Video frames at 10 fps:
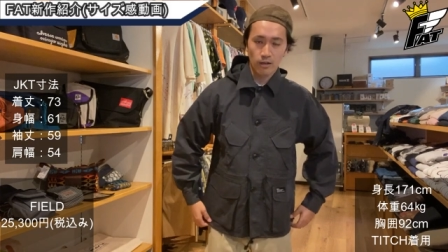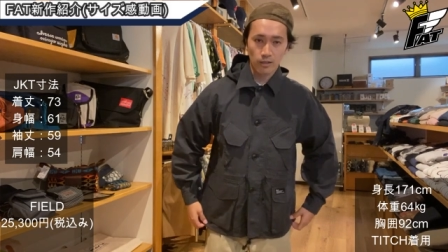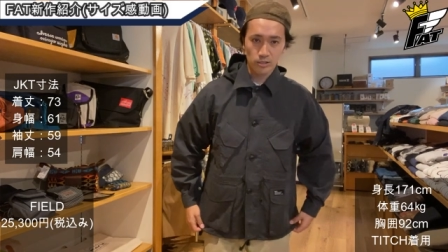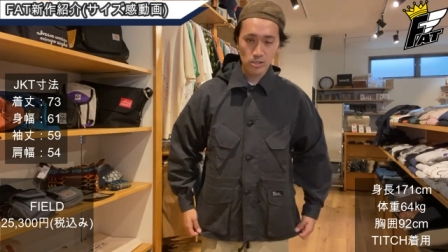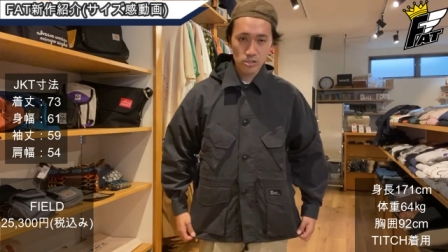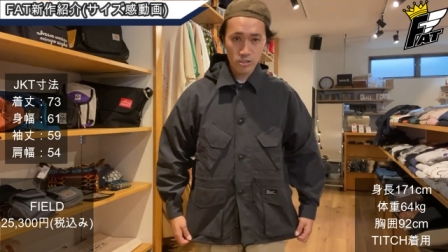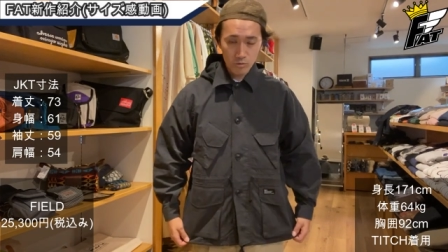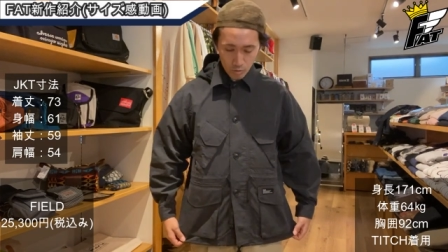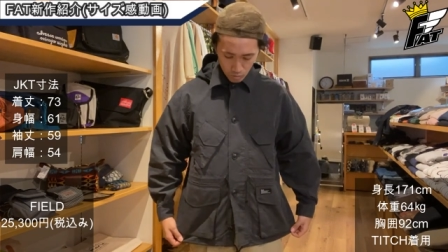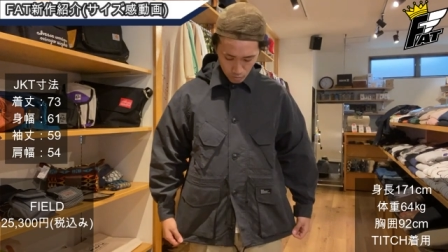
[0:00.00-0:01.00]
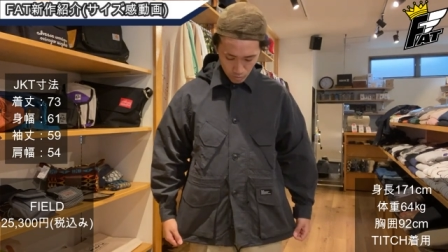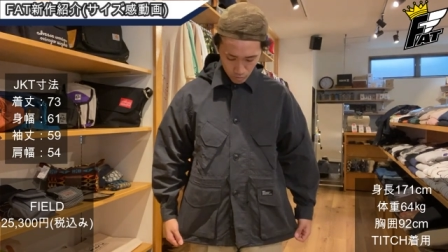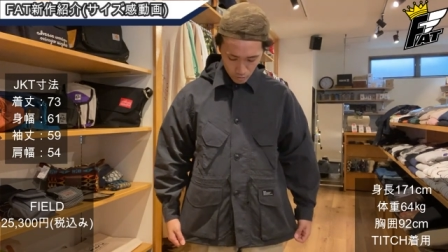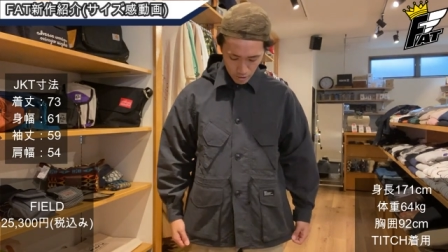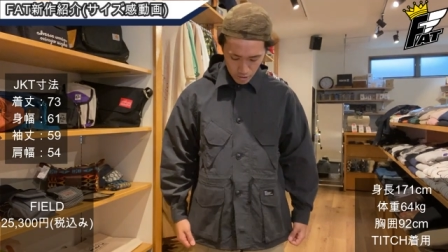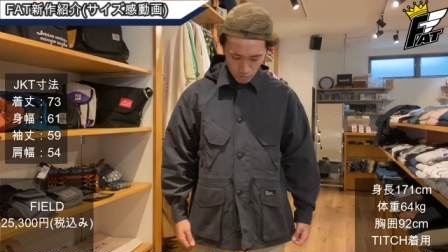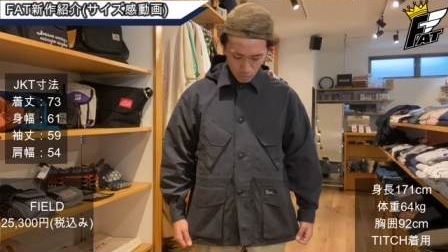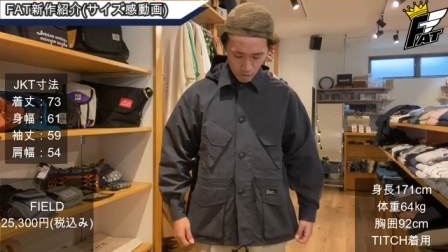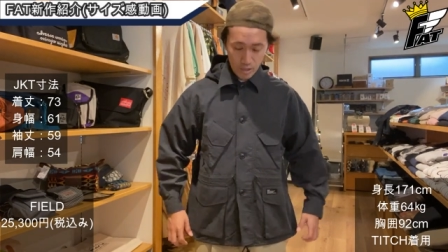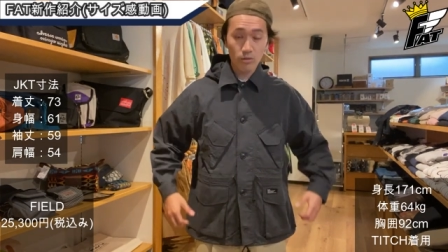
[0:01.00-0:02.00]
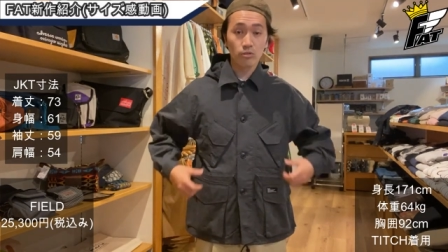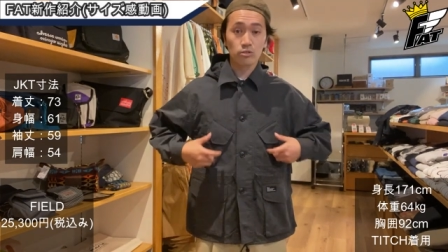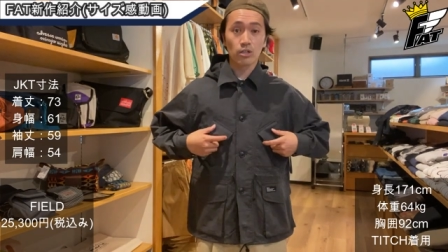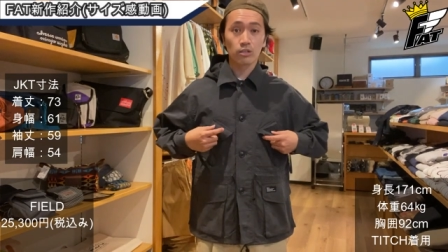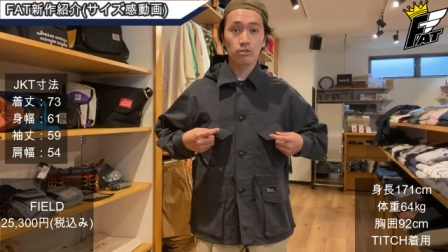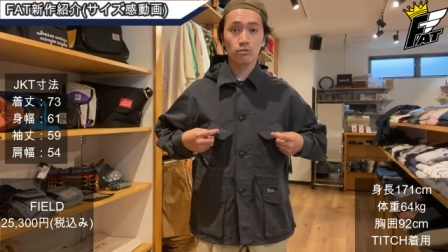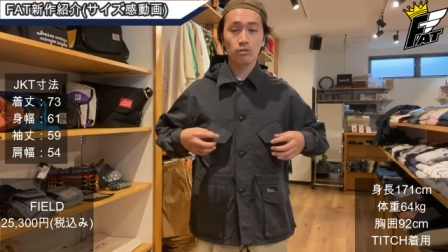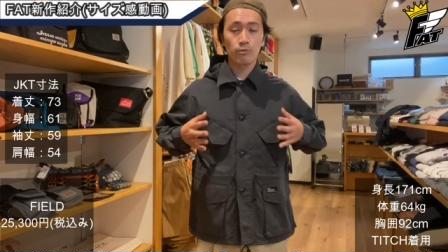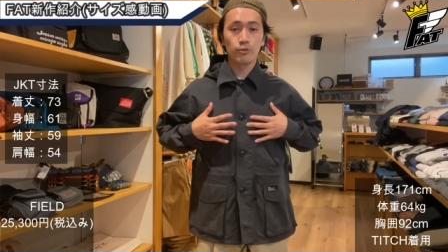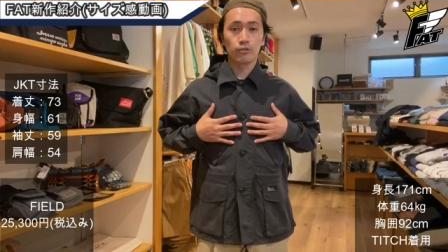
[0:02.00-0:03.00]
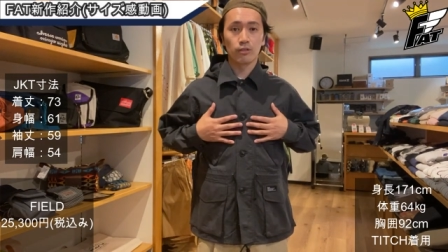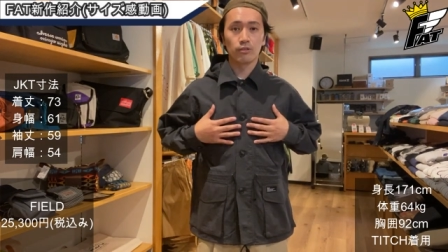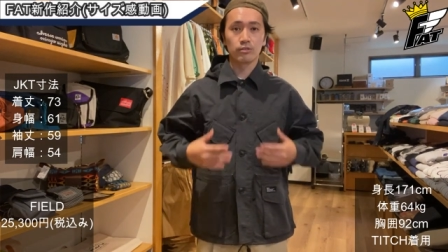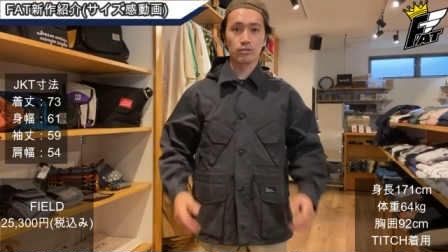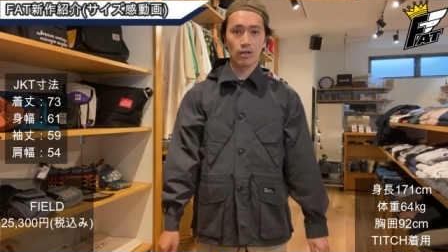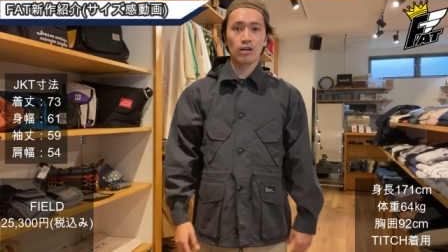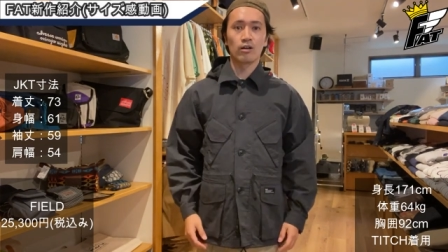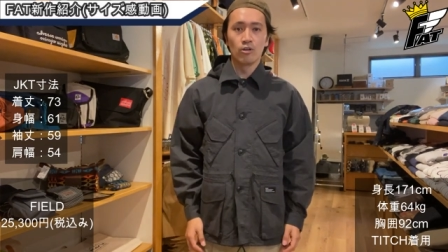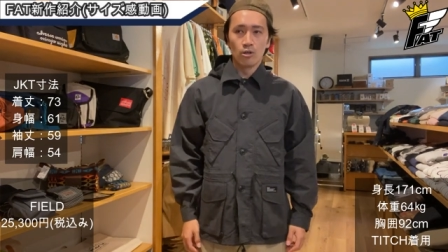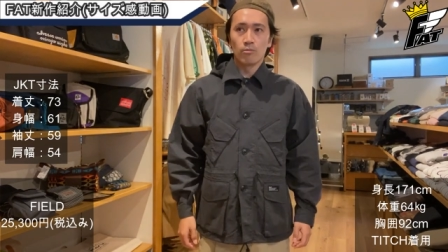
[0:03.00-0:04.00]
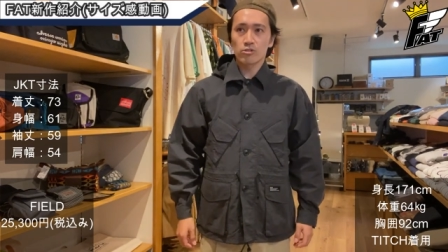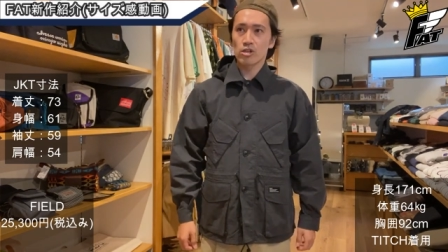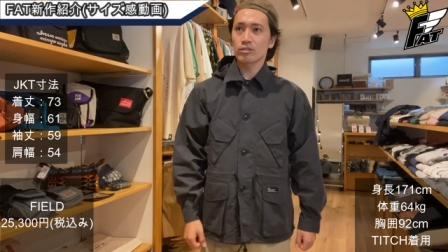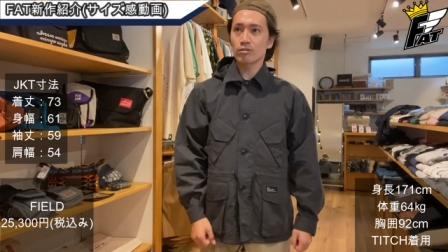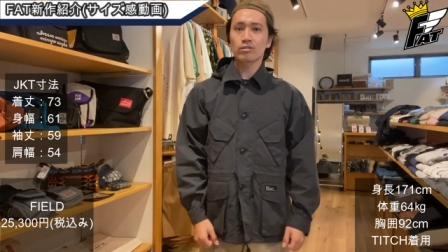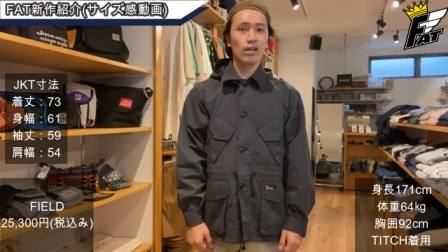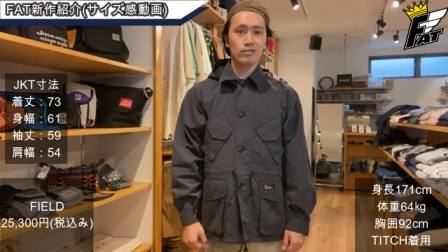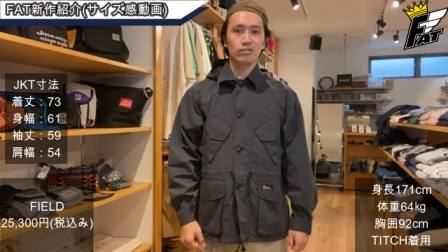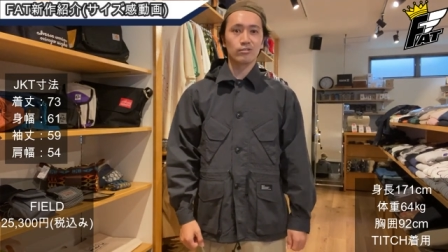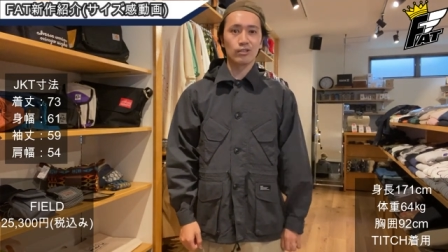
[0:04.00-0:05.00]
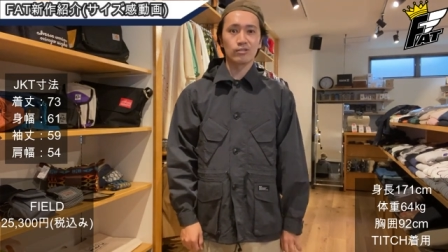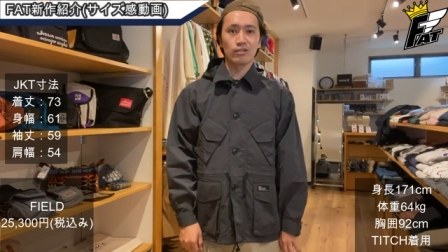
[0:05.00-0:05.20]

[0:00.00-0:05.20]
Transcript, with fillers: はい、ティッチのピッチを着ての着用レビューなんですが、まあ、ジャストサイズで